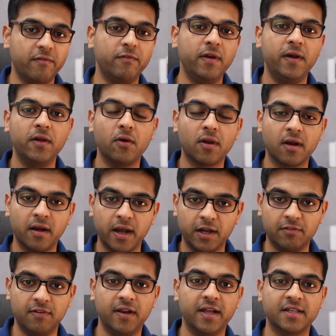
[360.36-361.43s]
वीडियो और
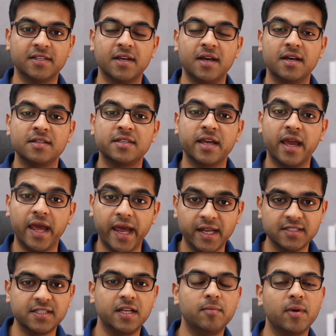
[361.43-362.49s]
नेटफ्लिक्स से
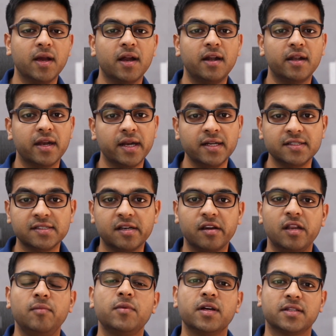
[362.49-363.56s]
एच में कंटेंट
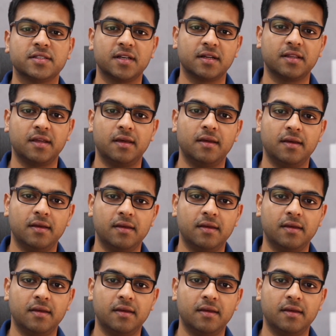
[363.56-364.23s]
स्ट्रीम कर सकते हैं